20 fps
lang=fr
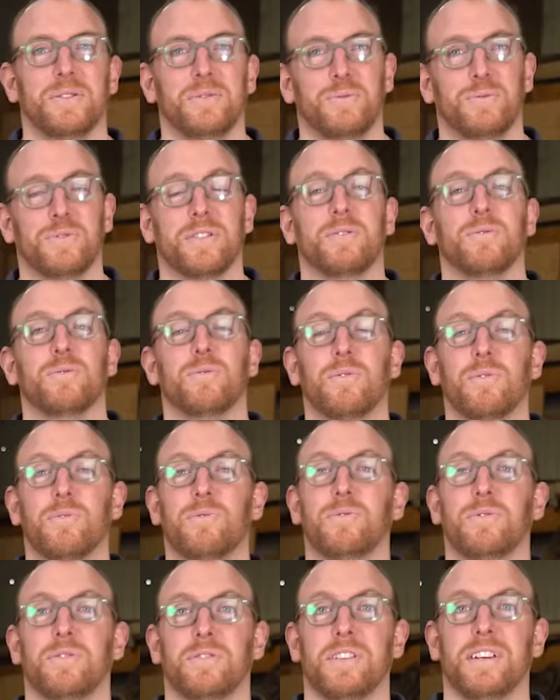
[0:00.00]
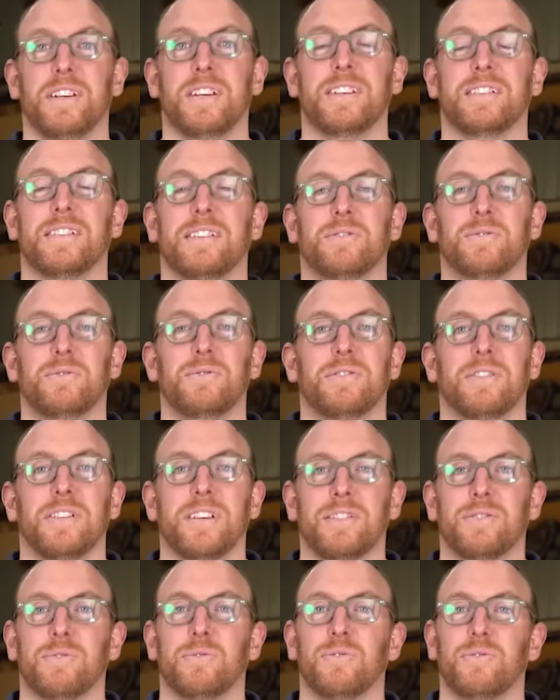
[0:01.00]
Nous allons donc vous donner les astuces
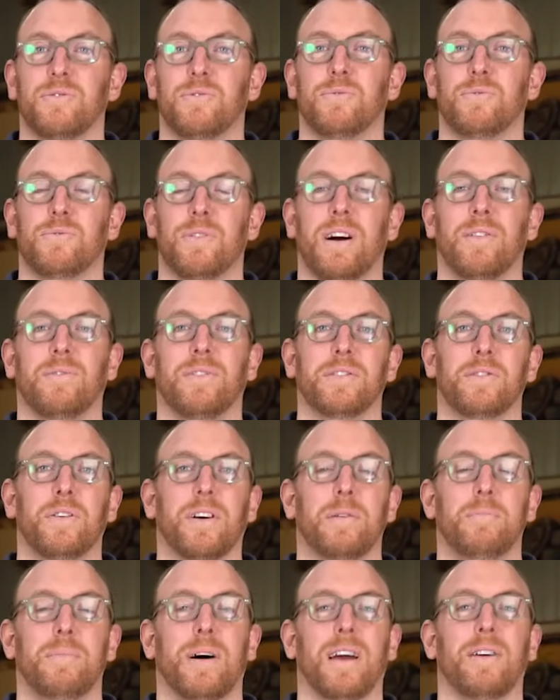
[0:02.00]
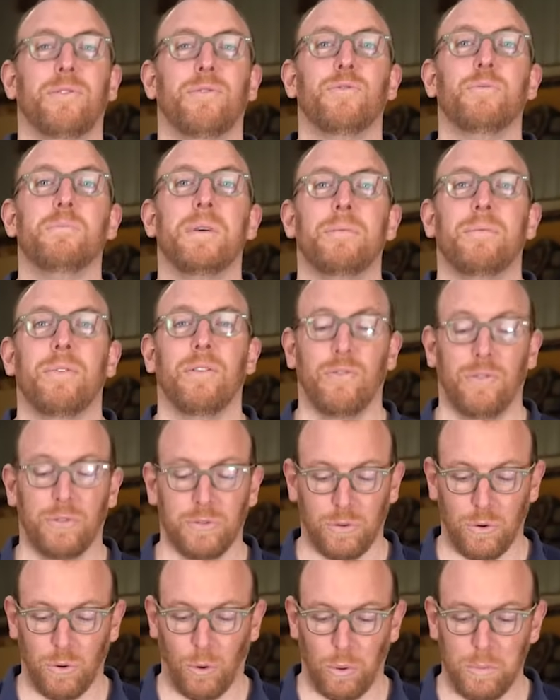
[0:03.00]
et solutions afin de réparer vous-même
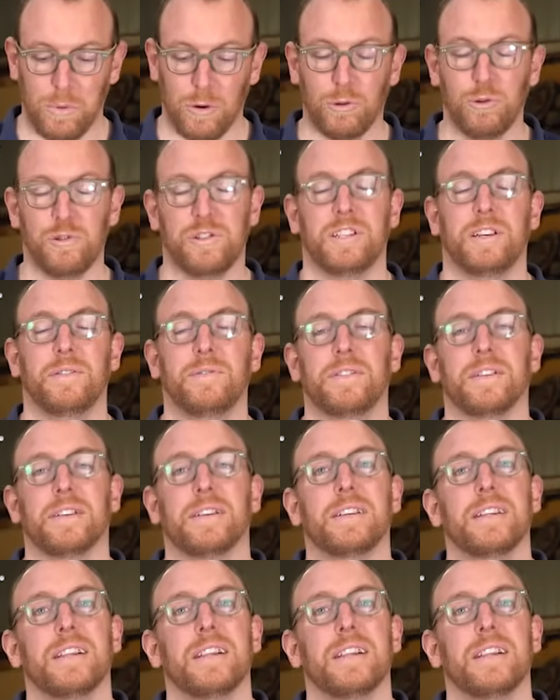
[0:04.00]
votre robot Cookshift.